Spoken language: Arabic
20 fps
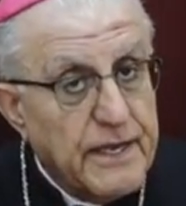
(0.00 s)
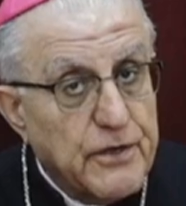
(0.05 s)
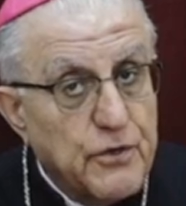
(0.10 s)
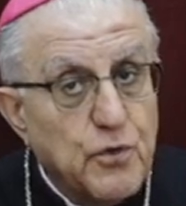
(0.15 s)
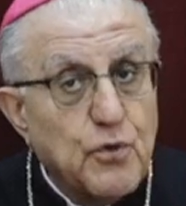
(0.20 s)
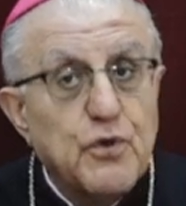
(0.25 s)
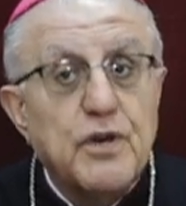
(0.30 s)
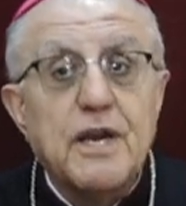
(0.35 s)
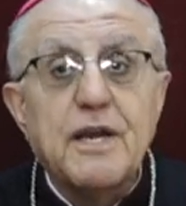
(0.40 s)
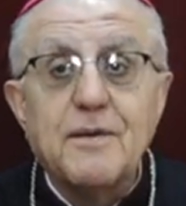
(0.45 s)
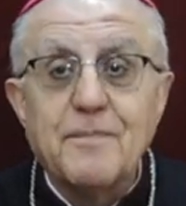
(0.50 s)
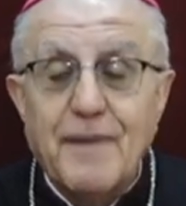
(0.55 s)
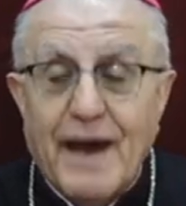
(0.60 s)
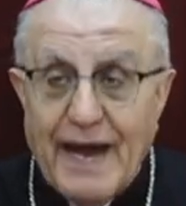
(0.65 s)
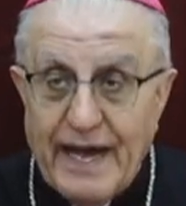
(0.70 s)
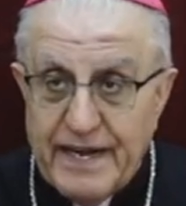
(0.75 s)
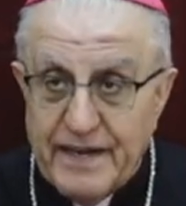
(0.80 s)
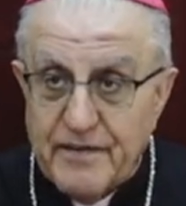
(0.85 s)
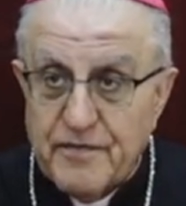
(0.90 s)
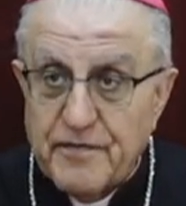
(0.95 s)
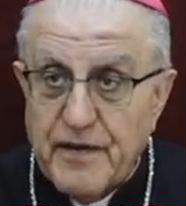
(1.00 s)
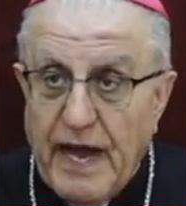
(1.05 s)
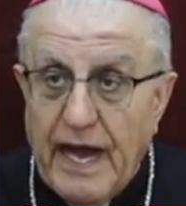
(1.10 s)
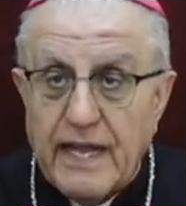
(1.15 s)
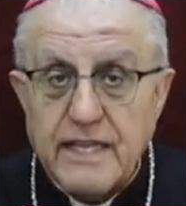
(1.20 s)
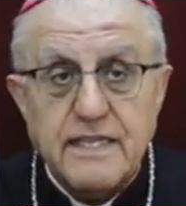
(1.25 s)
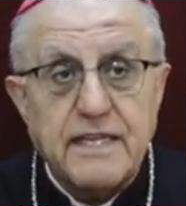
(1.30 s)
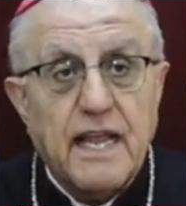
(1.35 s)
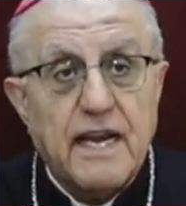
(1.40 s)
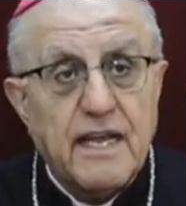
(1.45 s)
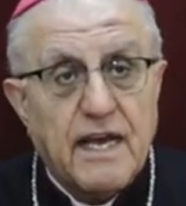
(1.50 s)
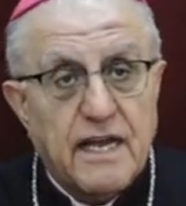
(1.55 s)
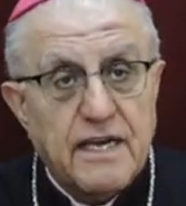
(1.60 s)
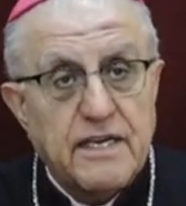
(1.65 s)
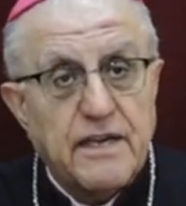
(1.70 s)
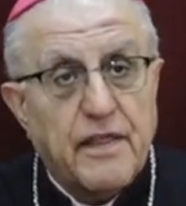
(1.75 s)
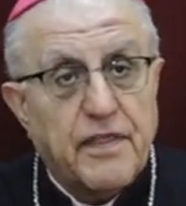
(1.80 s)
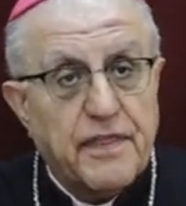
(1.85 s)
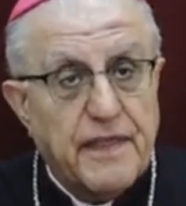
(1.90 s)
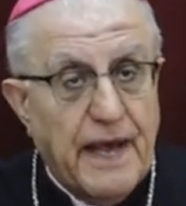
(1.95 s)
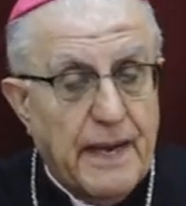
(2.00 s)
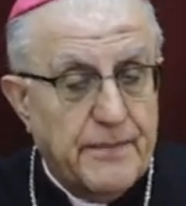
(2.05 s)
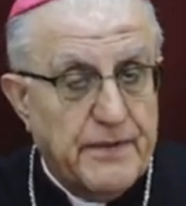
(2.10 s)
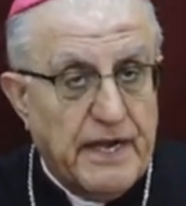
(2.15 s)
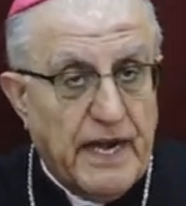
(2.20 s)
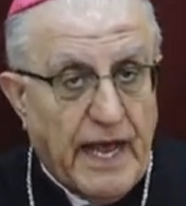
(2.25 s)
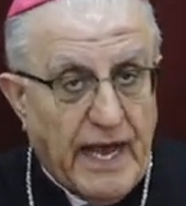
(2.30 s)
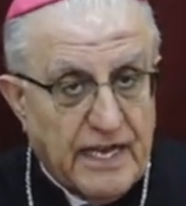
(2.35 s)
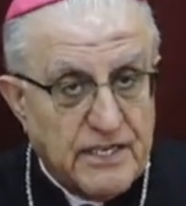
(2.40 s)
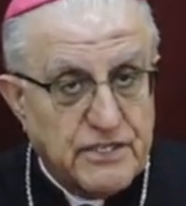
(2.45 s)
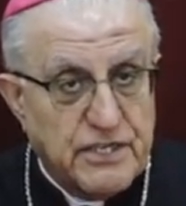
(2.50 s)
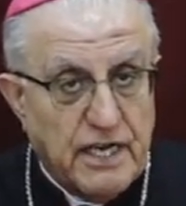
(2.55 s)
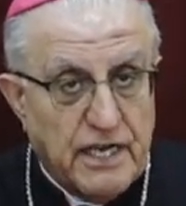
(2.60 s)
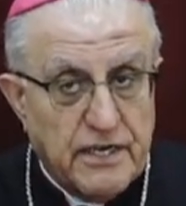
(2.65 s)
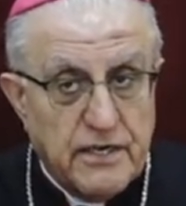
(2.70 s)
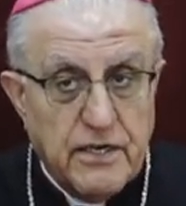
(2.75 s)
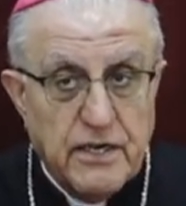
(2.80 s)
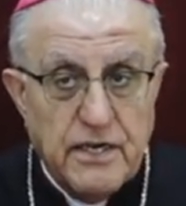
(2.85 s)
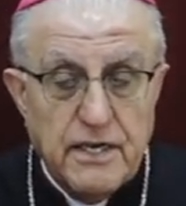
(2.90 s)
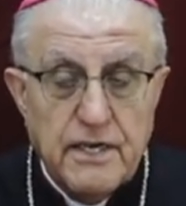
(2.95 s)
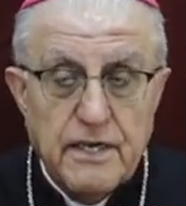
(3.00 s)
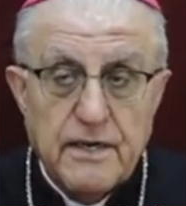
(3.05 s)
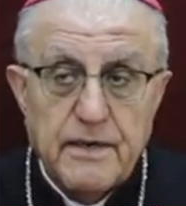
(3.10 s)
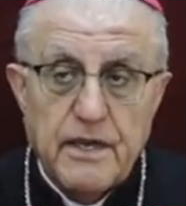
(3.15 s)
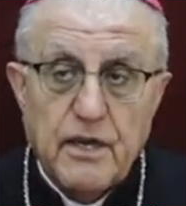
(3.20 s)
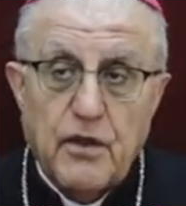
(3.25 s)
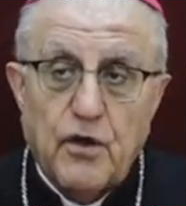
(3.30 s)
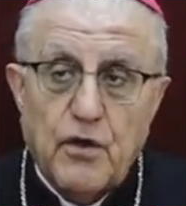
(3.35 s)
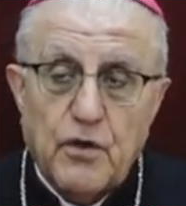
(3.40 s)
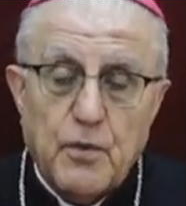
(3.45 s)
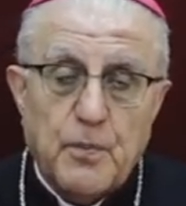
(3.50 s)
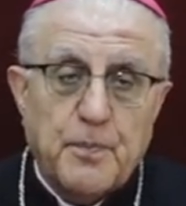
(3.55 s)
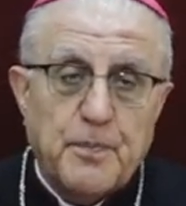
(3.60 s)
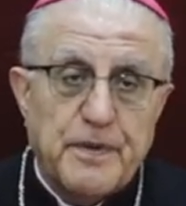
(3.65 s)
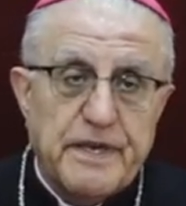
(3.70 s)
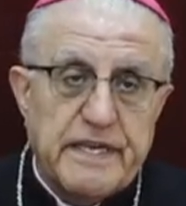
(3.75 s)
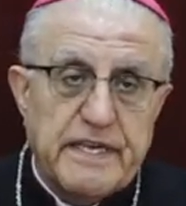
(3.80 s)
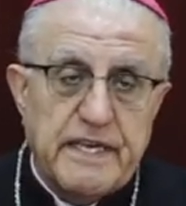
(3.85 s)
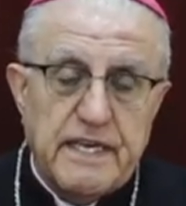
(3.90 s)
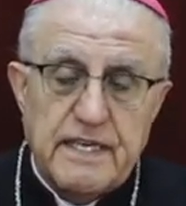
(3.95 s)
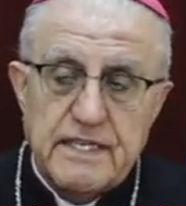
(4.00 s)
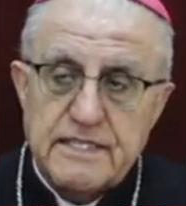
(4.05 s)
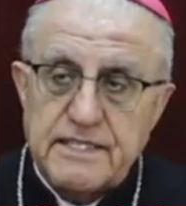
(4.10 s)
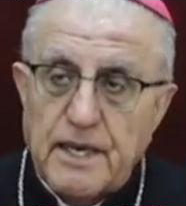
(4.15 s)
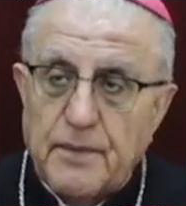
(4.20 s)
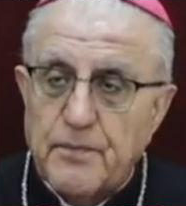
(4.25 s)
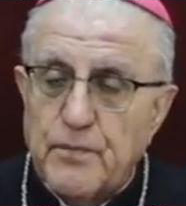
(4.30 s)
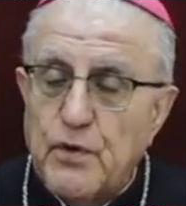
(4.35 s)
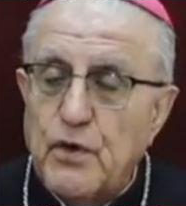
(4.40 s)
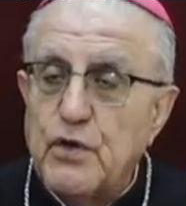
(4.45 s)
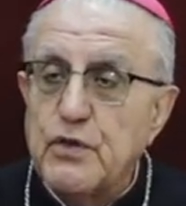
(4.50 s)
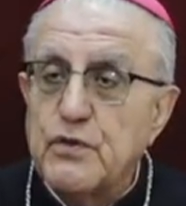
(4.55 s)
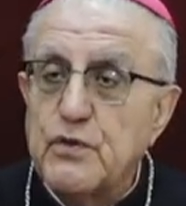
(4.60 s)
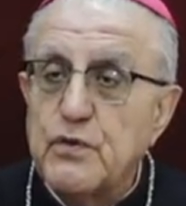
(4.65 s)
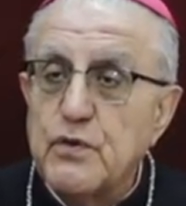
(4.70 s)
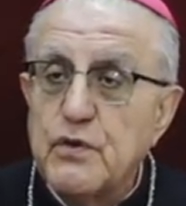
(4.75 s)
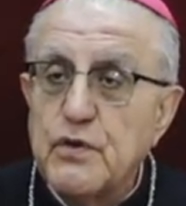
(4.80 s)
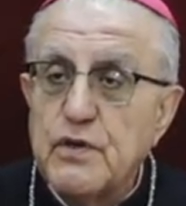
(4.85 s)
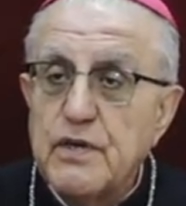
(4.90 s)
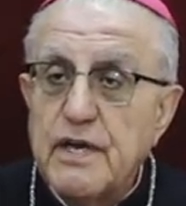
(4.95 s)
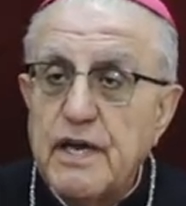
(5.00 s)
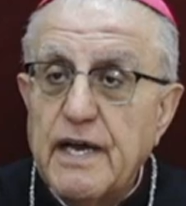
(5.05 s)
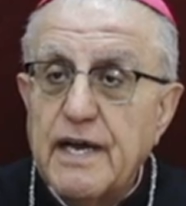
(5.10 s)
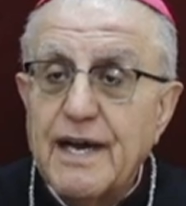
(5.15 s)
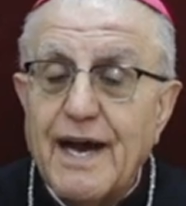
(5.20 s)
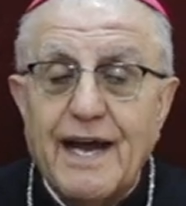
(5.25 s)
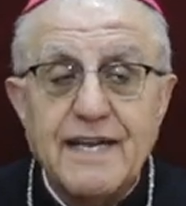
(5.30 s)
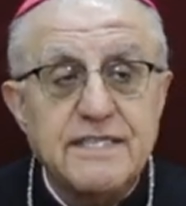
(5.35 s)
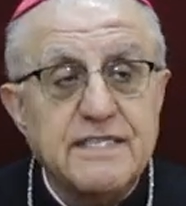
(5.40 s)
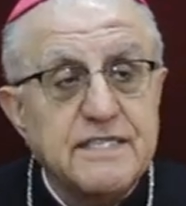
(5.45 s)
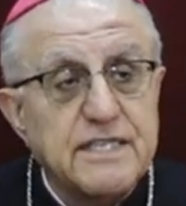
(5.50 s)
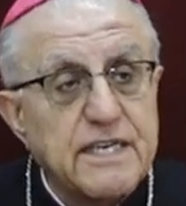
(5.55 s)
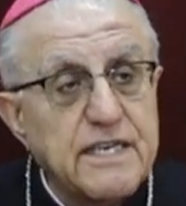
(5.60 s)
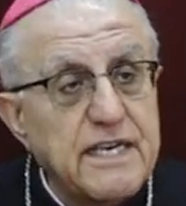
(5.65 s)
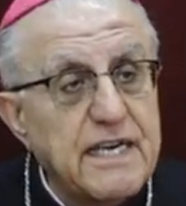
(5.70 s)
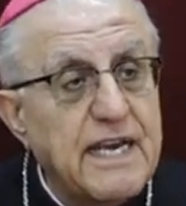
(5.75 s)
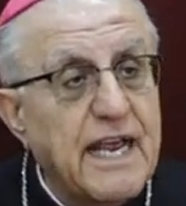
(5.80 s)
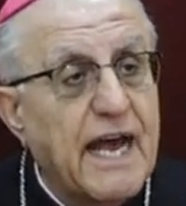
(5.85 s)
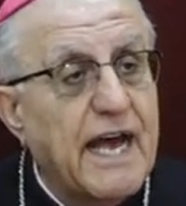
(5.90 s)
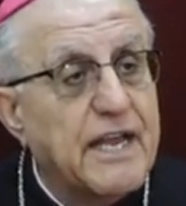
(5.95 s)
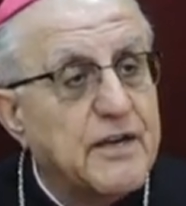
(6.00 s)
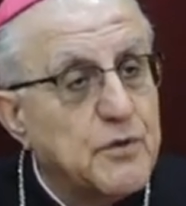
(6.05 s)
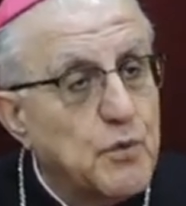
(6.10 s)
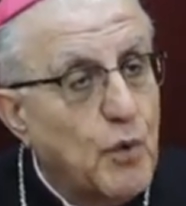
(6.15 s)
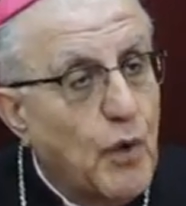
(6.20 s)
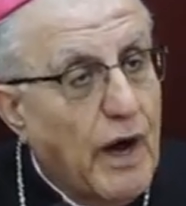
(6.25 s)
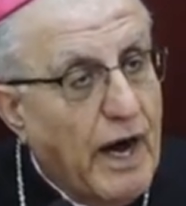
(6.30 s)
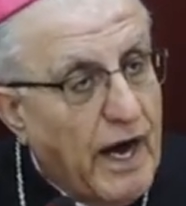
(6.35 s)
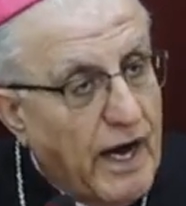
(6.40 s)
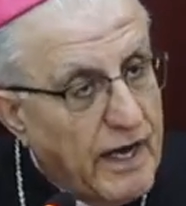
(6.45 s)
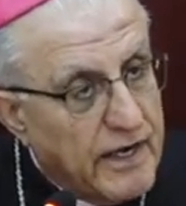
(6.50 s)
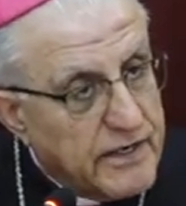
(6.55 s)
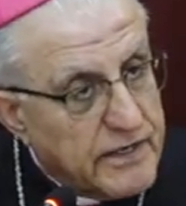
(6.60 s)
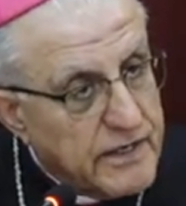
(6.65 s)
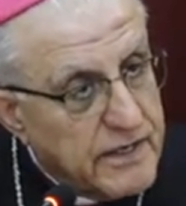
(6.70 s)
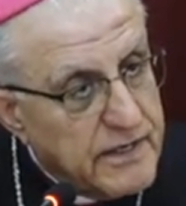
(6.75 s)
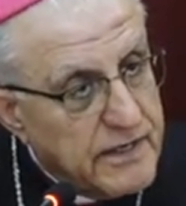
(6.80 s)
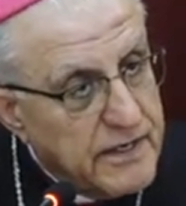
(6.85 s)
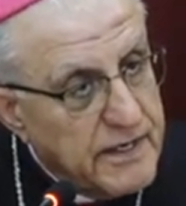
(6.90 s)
نور المعرفة حتى القرن الثامن عشر الأوروبيين سمونه عصر الأنوار